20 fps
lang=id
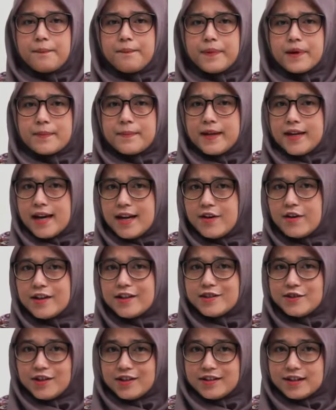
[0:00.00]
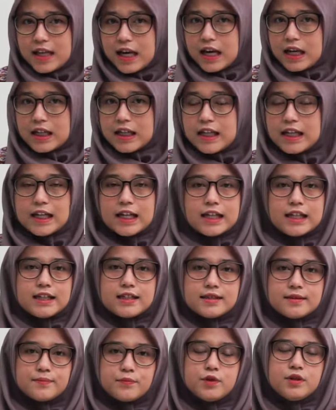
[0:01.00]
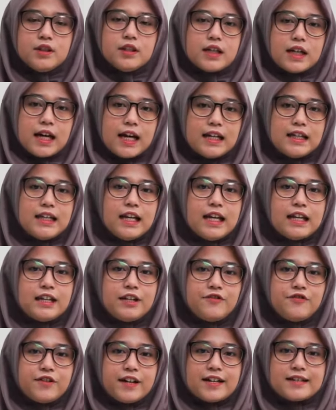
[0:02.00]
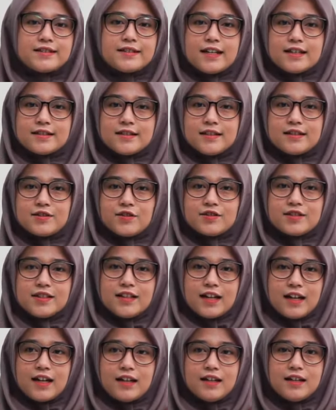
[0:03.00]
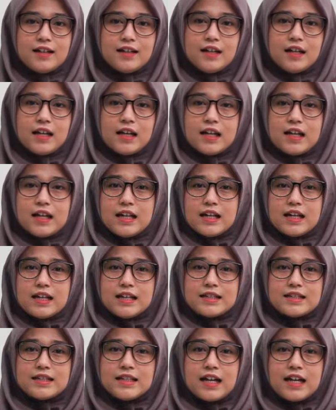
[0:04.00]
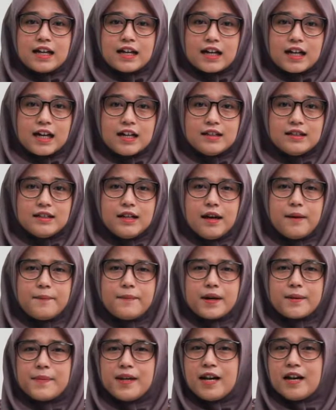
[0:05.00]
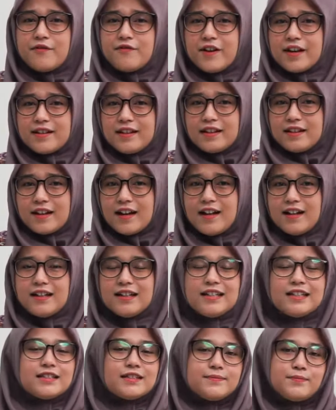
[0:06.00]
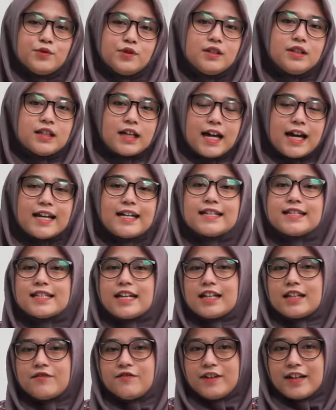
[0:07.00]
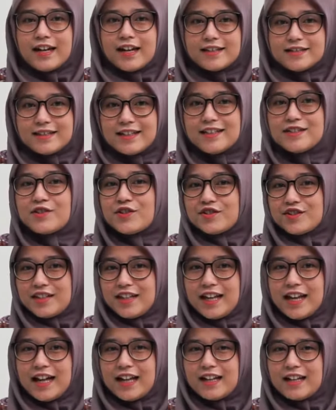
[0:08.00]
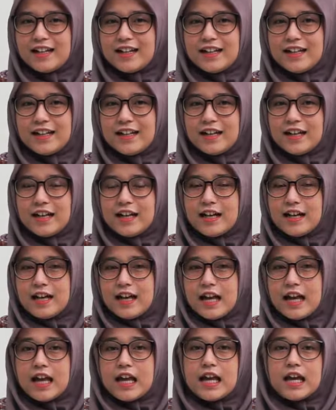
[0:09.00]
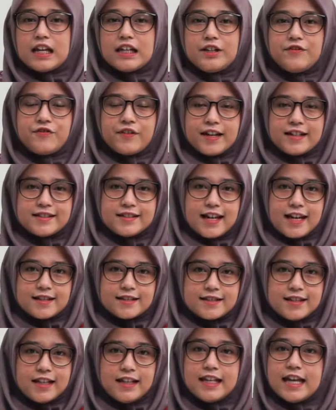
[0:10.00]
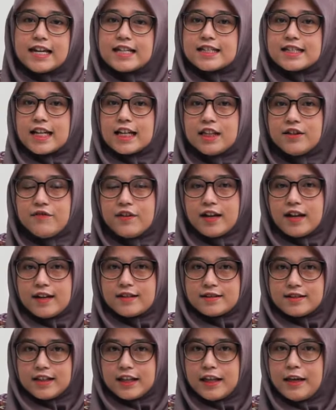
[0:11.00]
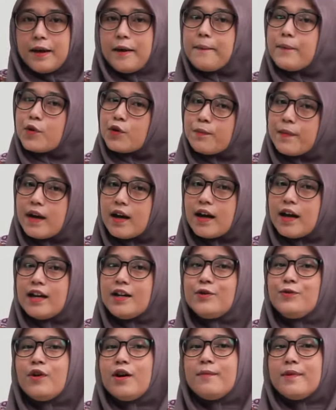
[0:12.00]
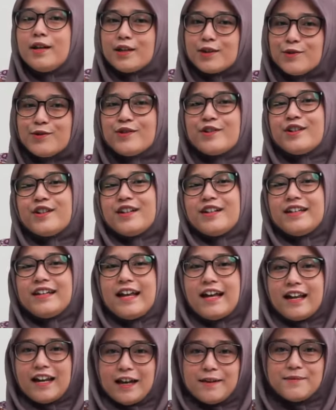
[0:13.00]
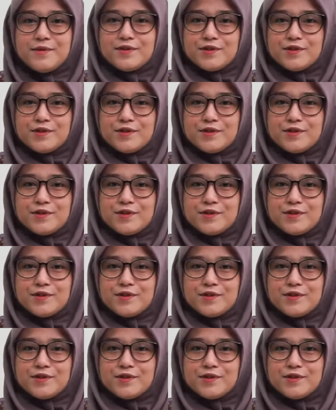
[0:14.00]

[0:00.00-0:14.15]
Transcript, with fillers: Perbedaan horizontal disebut dengan diferensiasi sosial Sedangkan perbedaan vertikal disebut dengan stratifikasi sosial. Diferensiasi dan stratifikasi merupakan dua bentuk dalam